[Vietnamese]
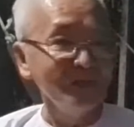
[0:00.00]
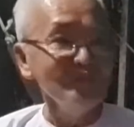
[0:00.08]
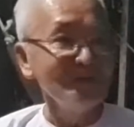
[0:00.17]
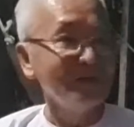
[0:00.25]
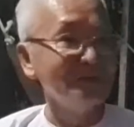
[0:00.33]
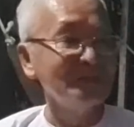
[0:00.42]

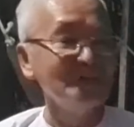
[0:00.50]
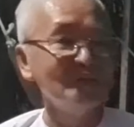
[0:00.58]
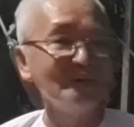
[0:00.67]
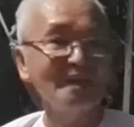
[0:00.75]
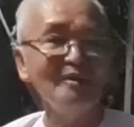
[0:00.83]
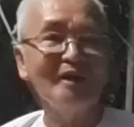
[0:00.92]
nếu là người tín
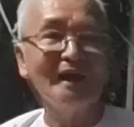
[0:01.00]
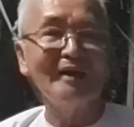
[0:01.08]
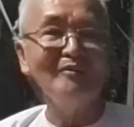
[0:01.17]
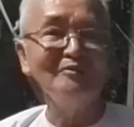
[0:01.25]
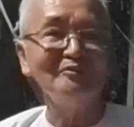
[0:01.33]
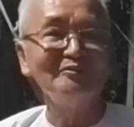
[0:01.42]
đồ Phật giáo Hòa
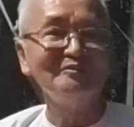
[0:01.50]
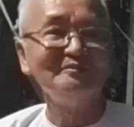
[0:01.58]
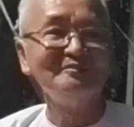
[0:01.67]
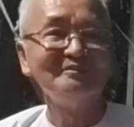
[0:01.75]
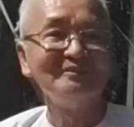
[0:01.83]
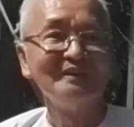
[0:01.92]
Hảo
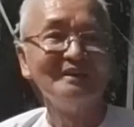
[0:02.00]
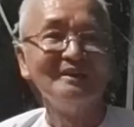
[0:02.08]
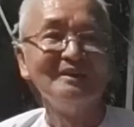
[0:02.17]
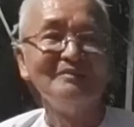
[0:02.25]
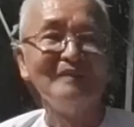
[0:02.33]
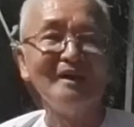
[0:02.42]

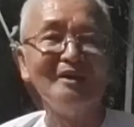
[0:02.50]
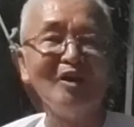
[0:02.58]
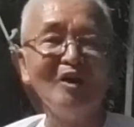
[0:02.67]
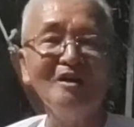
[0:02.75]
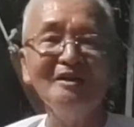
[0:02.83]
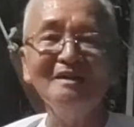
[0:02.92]
mà người
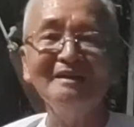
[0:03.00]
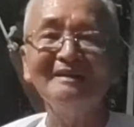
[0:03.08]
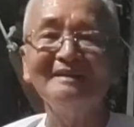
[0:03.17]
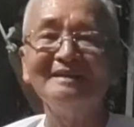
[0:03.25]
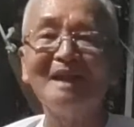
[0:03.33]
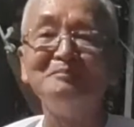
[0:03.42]
đó
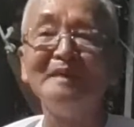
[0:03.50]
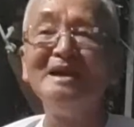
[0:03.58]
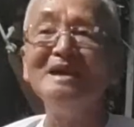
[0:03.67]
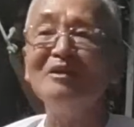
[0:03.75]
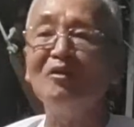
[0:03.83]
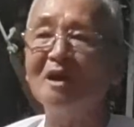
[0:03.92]
làm
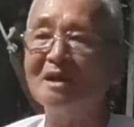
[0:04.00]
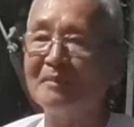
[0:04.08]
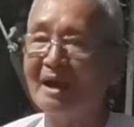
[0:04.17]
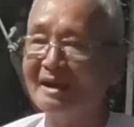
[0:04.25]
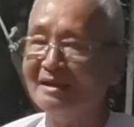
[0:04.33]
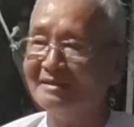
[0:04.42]
biến không là
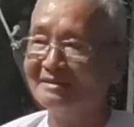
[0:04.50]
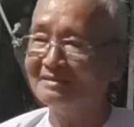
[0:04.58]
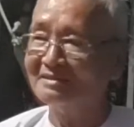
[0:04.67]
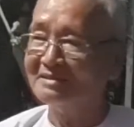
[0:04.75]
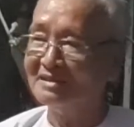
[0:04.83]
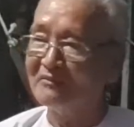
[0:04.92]
làm ăn
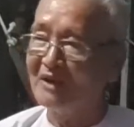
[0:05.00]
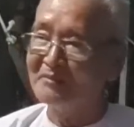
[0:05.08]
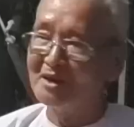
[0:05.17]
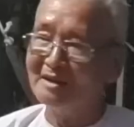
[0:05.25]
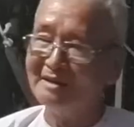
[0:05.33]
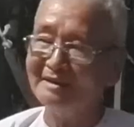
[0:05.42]
là
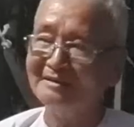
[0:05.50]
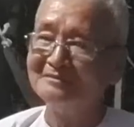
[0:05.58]
phạm giới